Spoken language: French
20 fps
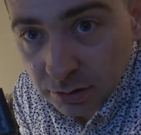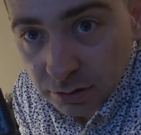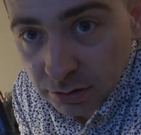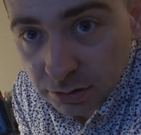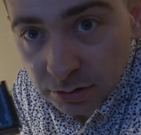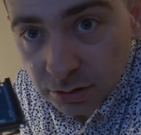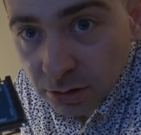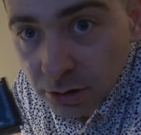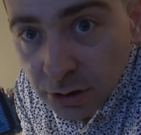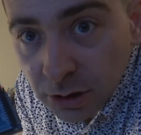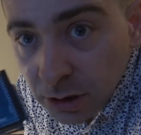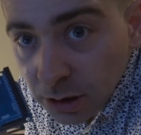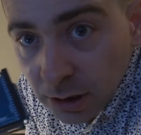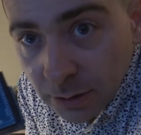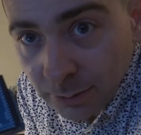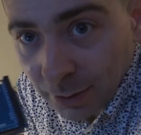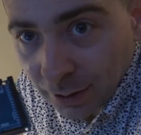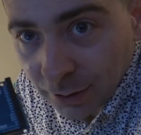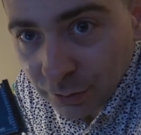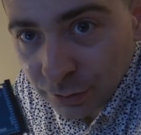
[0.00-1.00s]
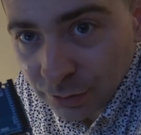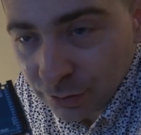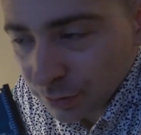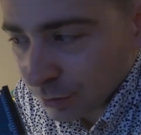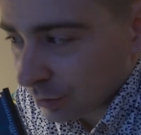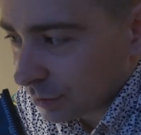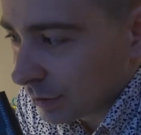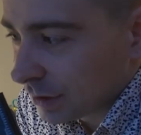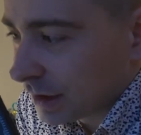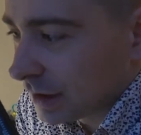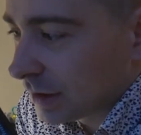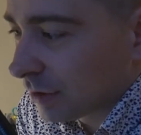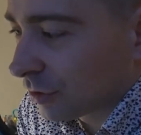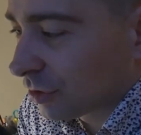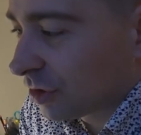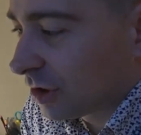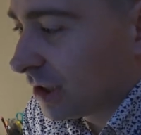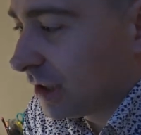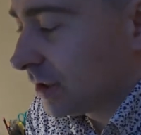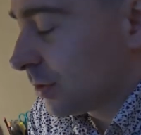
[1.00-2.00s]
euh, par une, usine en
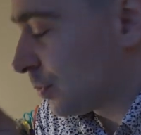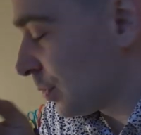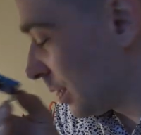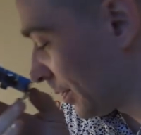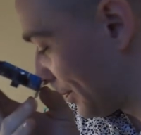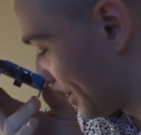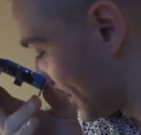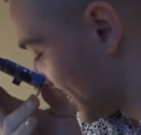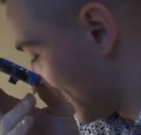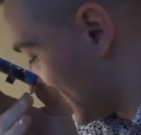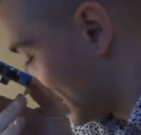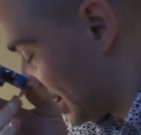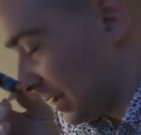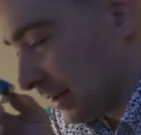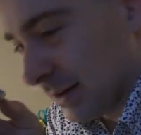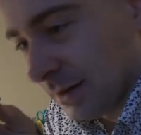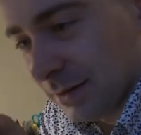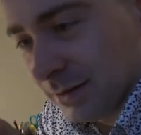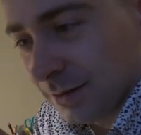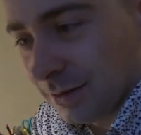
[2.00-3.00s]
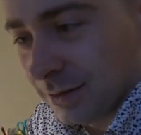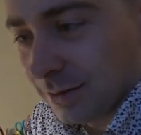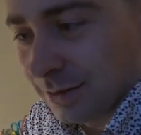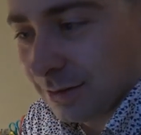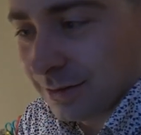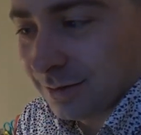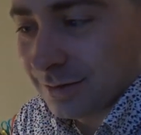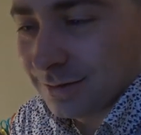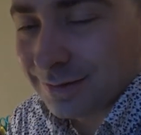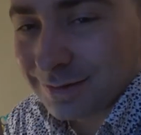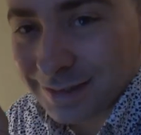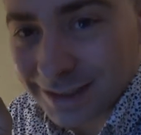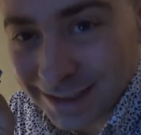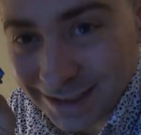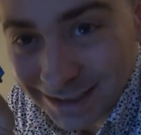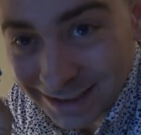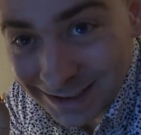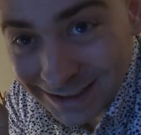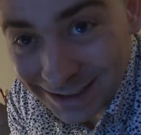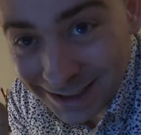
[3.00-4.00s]
Chine, quoi. Euh,
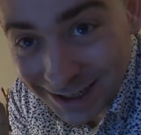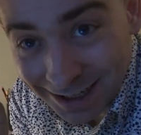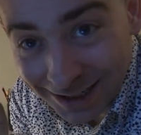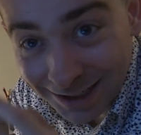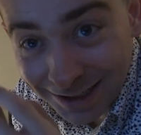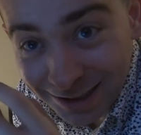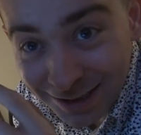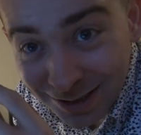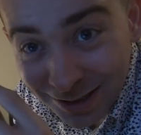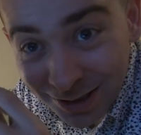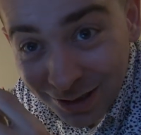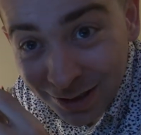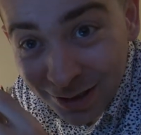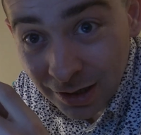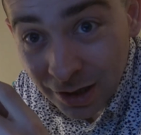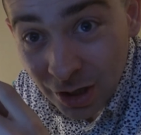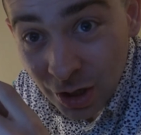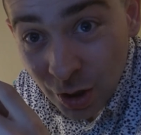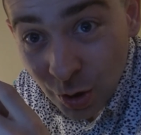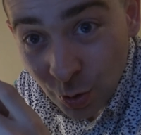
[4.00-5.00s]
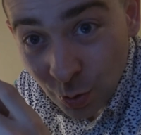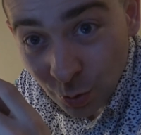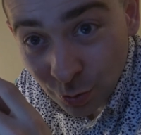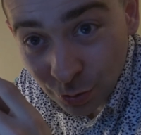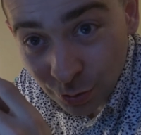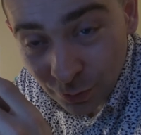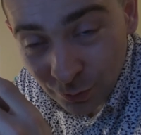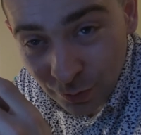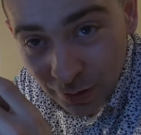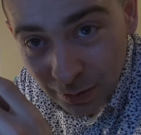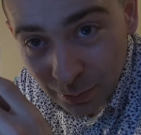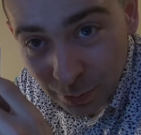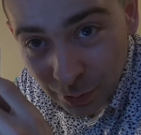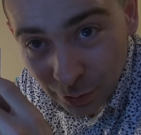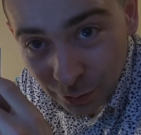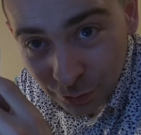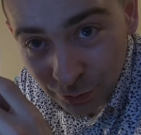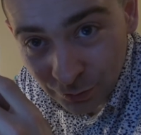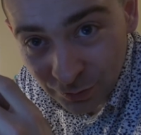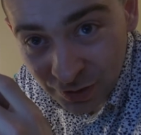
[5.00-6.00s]
là, on envoie le
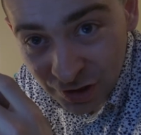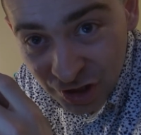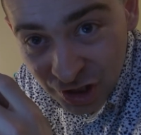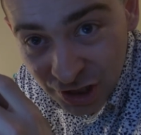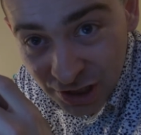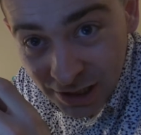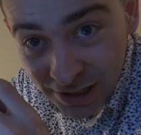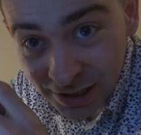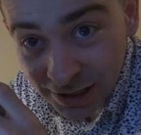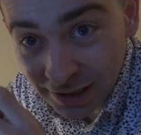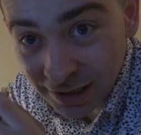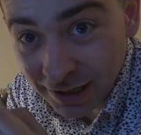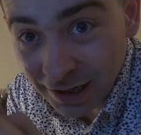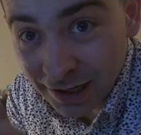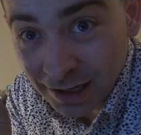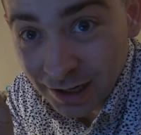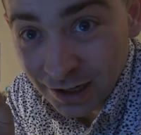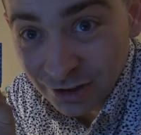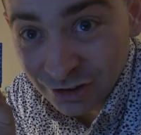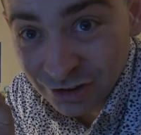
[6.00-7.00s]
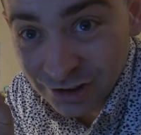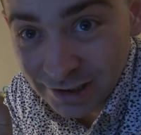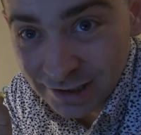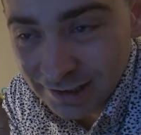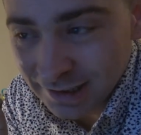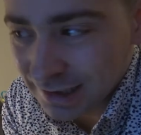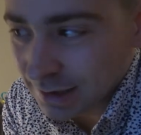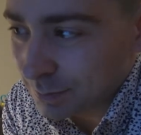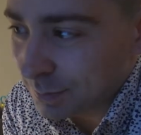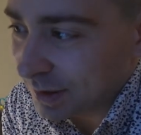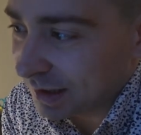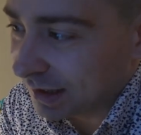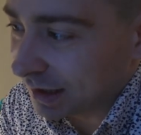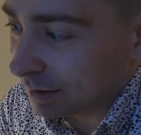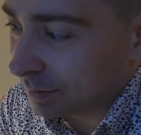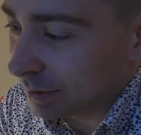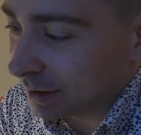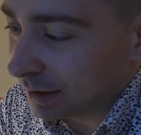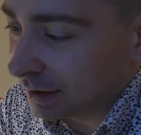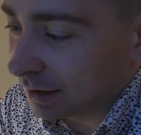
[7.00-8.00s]
plan du fichier à
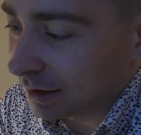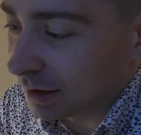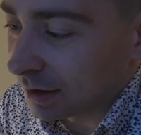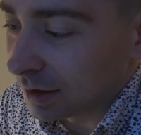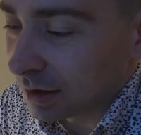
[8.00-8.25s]
JLCPCB.